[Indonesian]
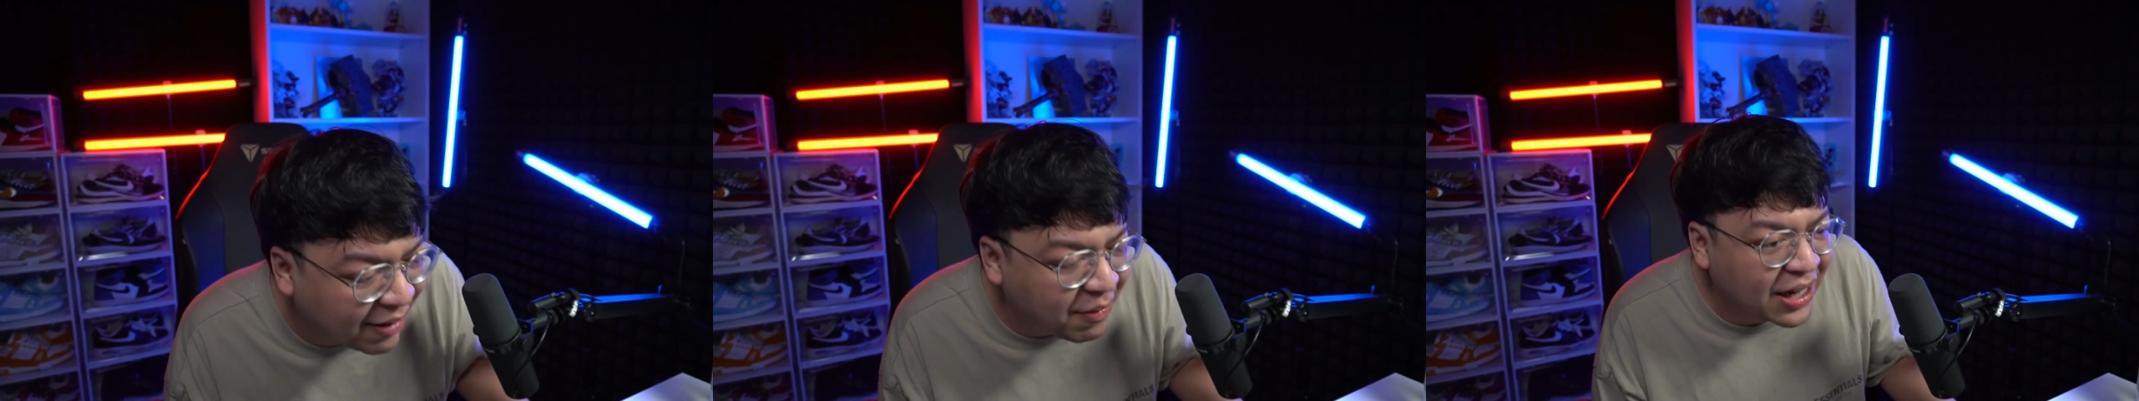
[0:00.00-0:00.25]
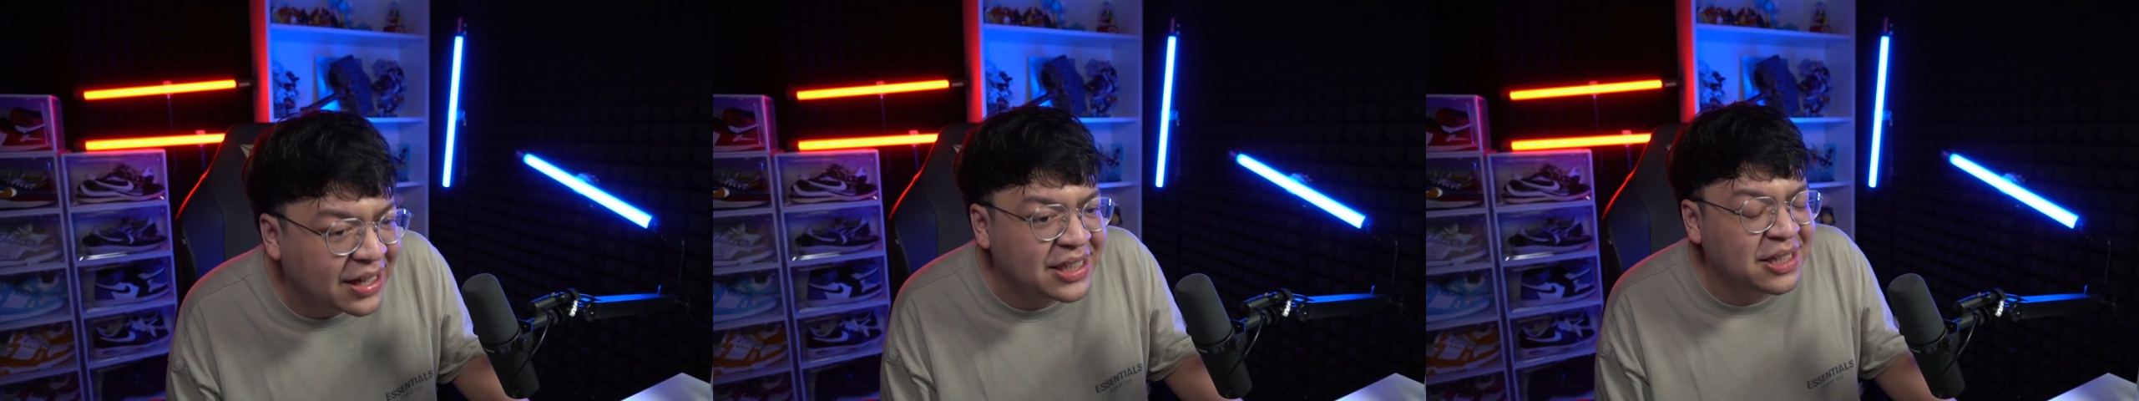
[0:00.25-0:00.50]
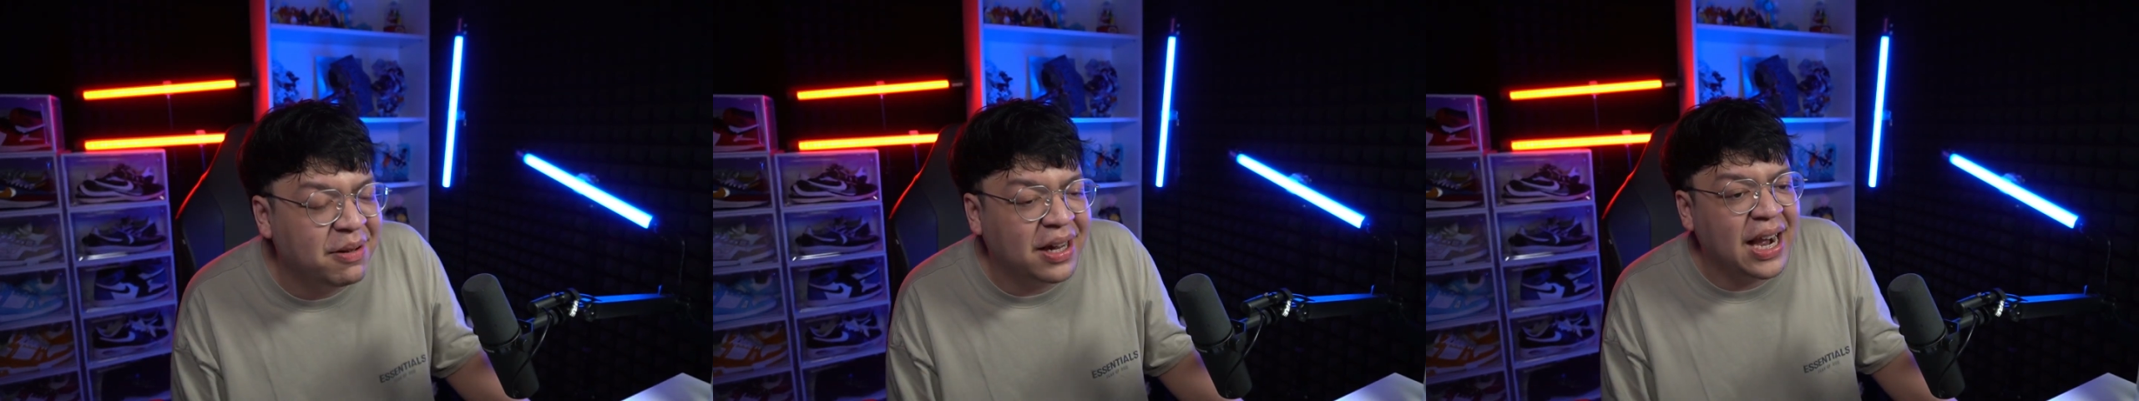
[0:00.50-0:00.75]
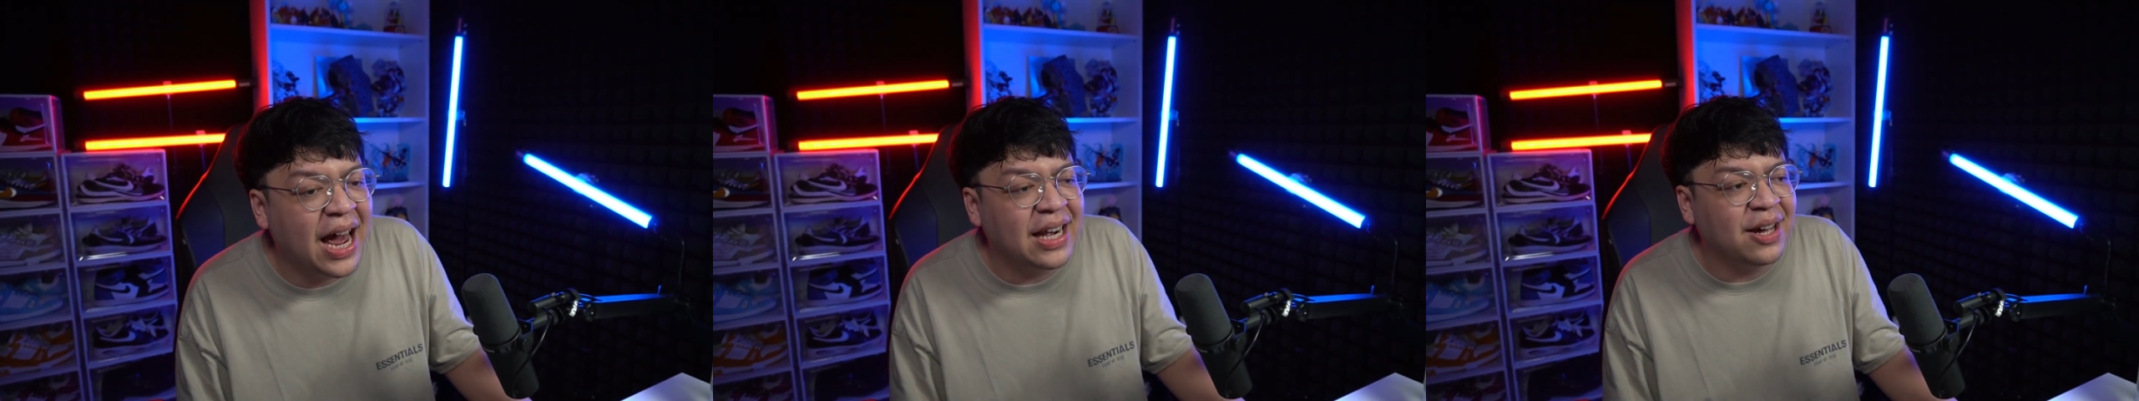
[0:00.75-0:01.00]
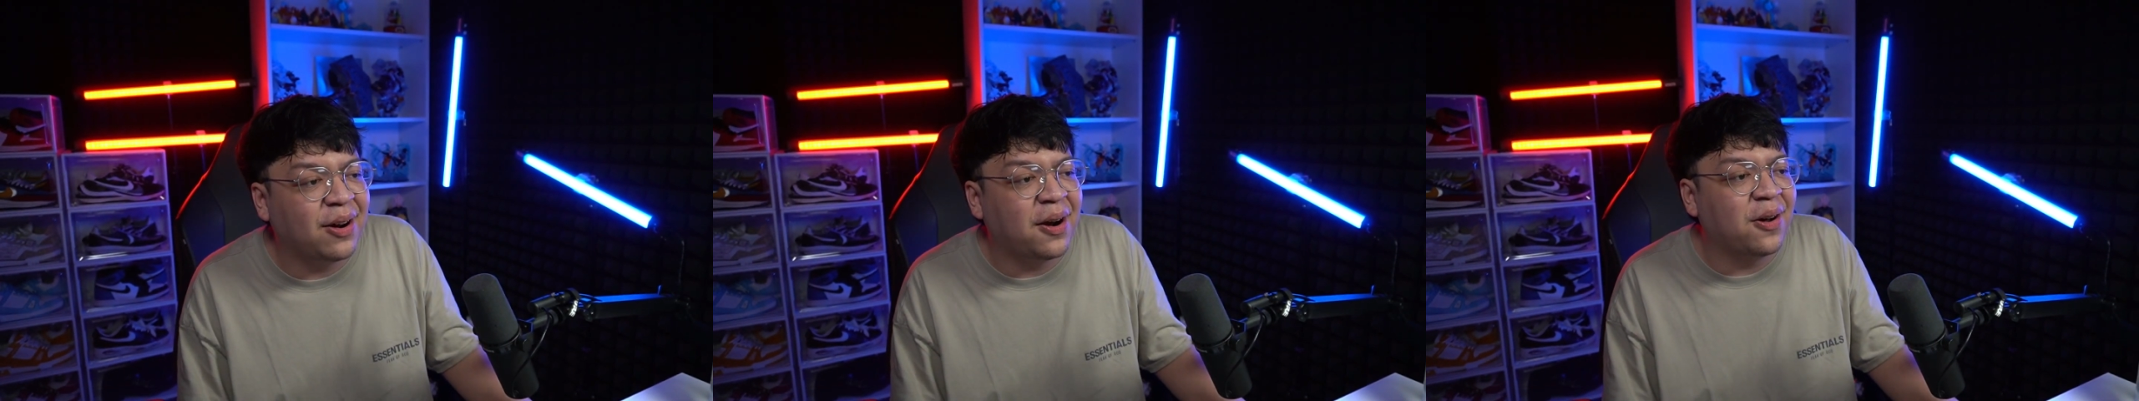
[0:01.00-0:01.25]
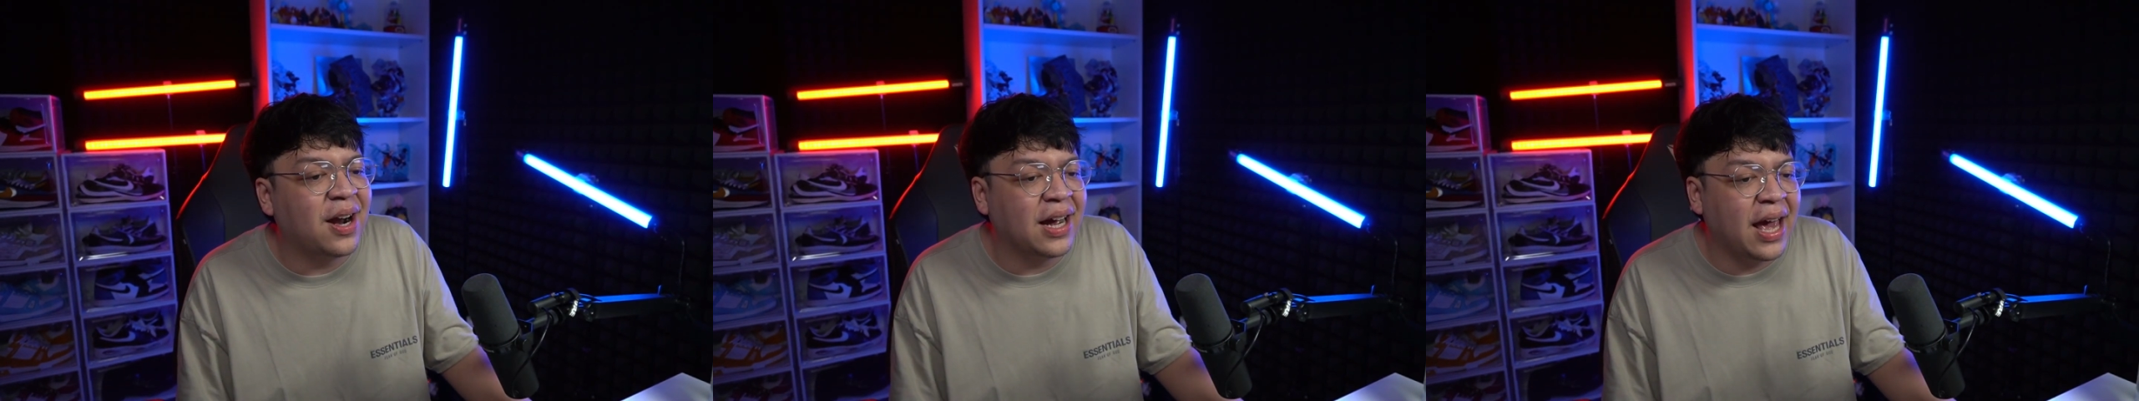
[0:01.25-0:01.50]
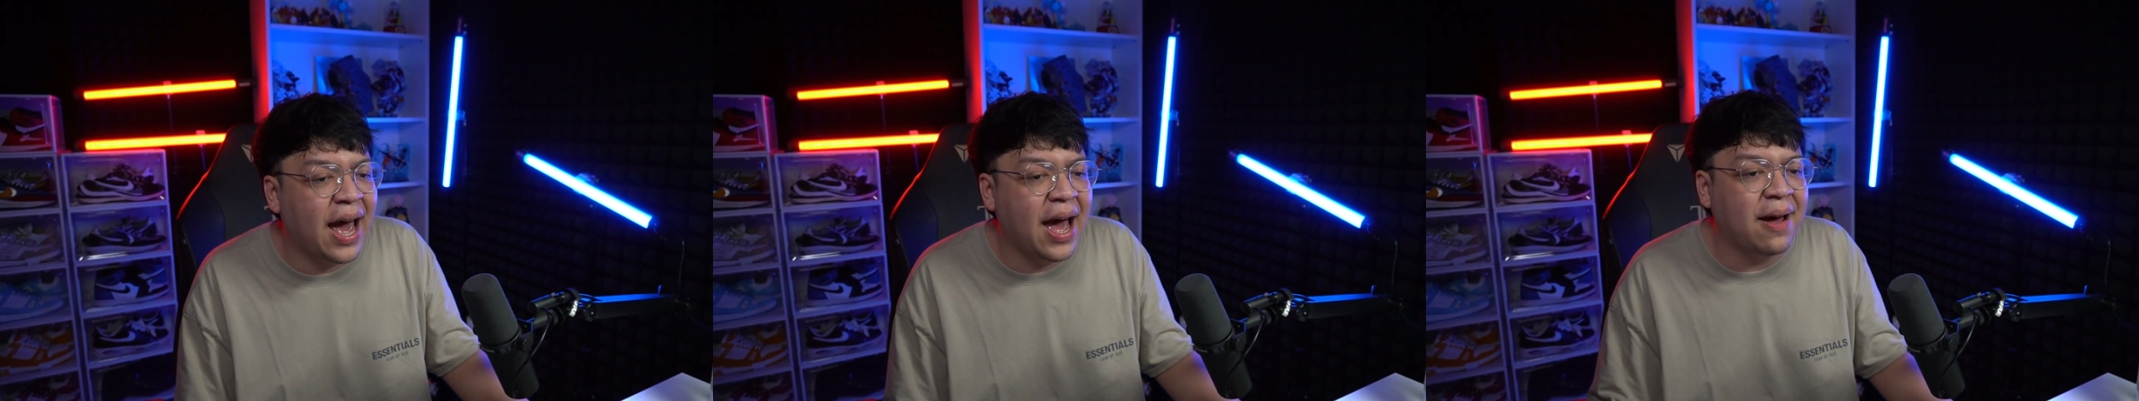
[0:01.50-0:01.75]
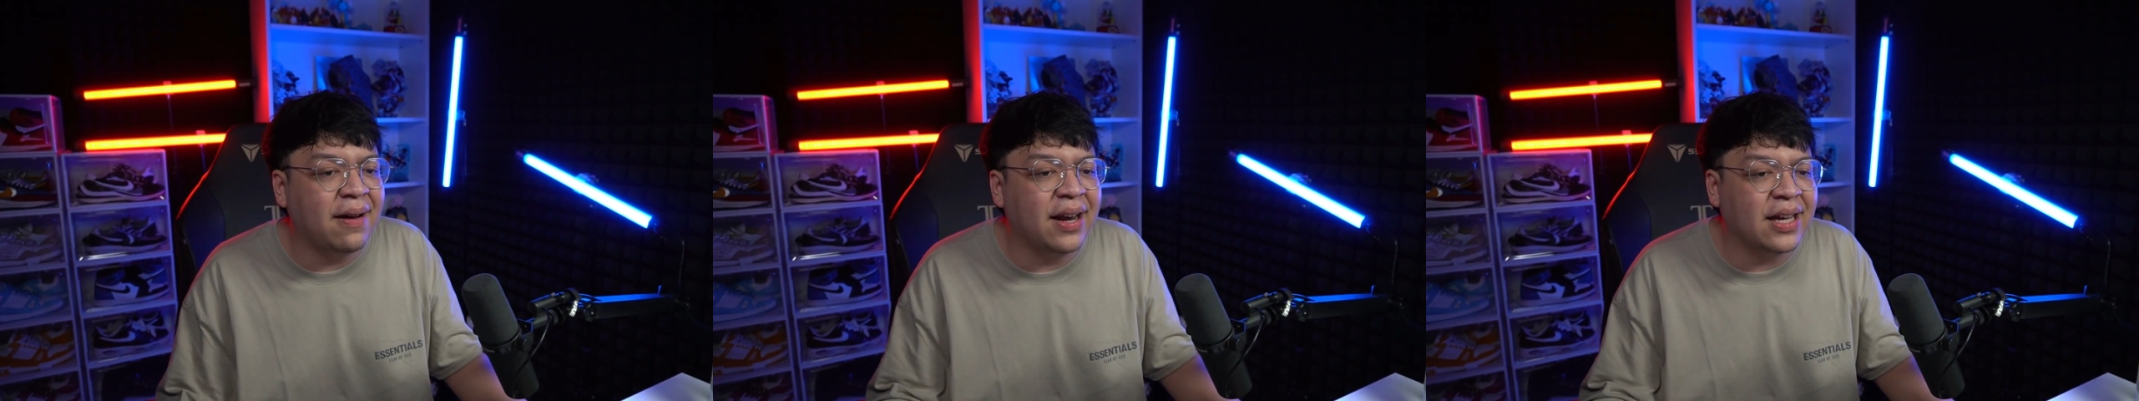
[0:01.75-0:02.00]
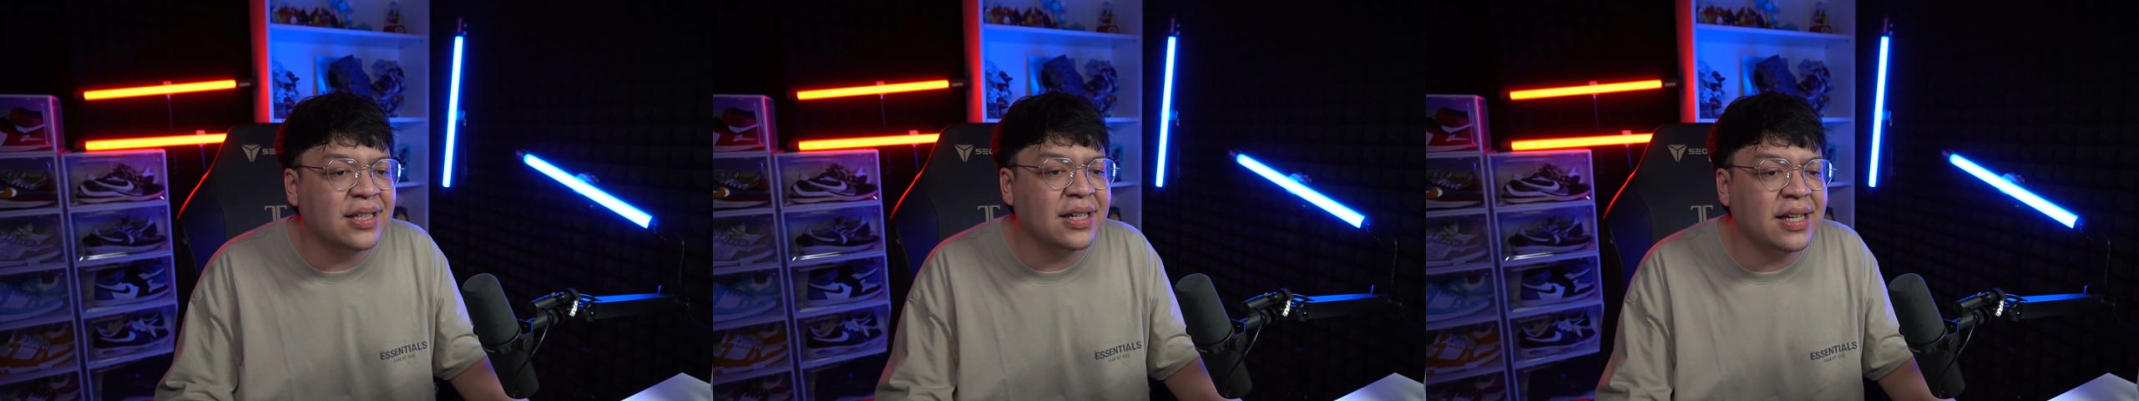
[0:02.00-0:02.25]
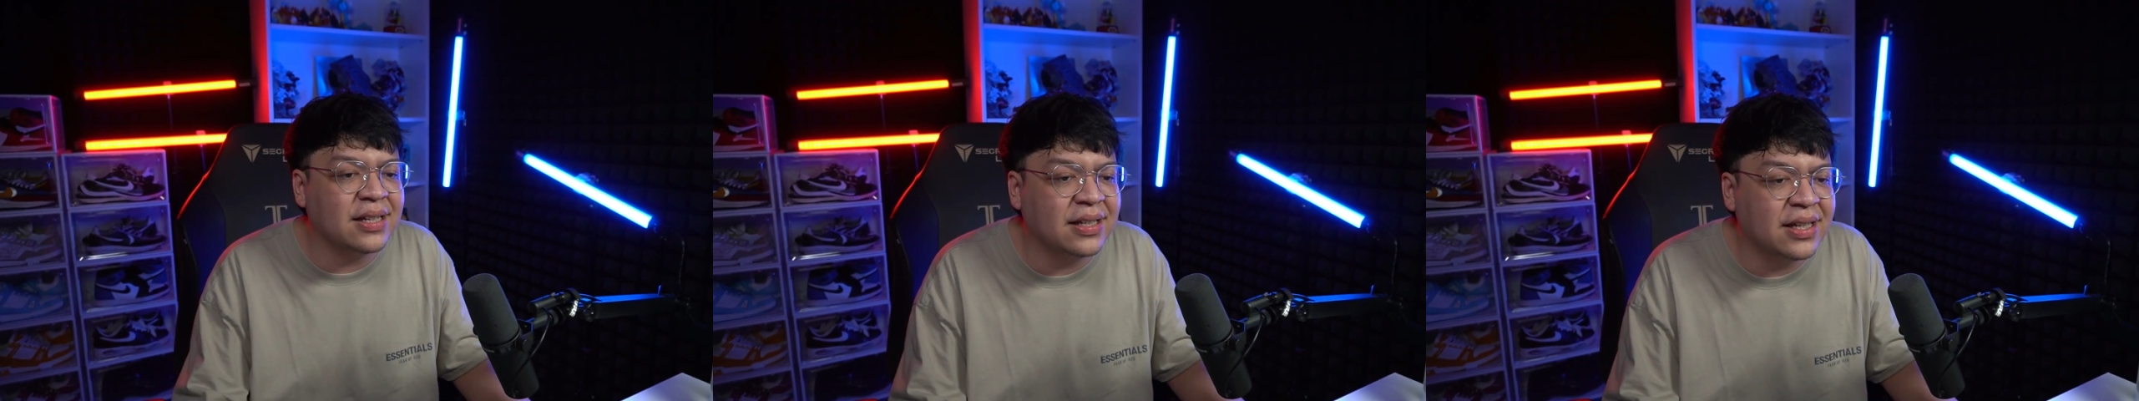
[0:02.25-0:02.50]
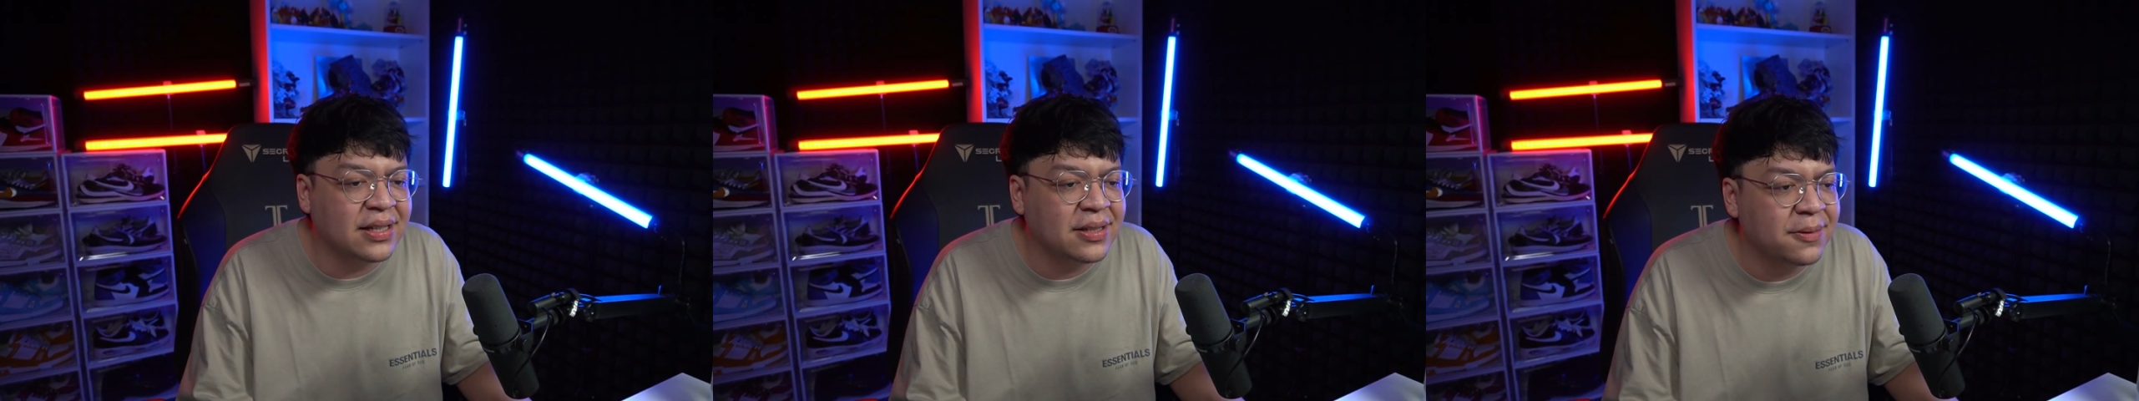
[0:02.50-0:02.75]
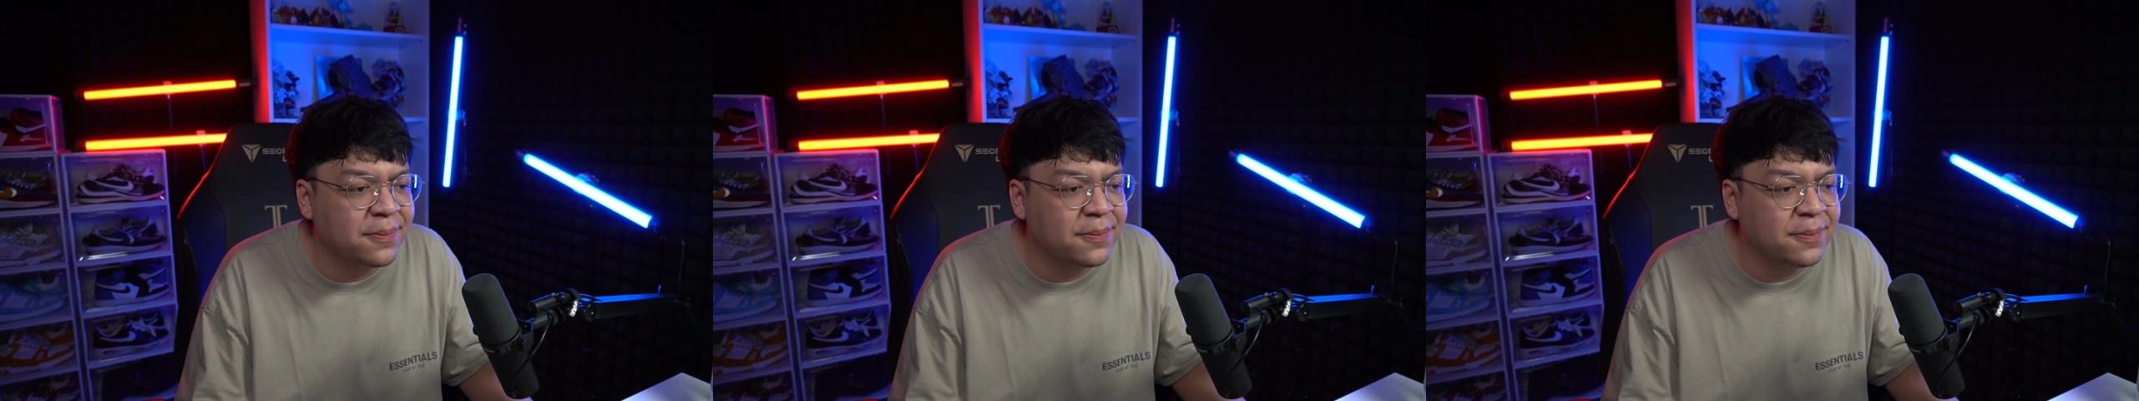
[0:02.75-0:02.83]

Makin kesini makin aneh orang-orang ya. Next, next, next, next, next.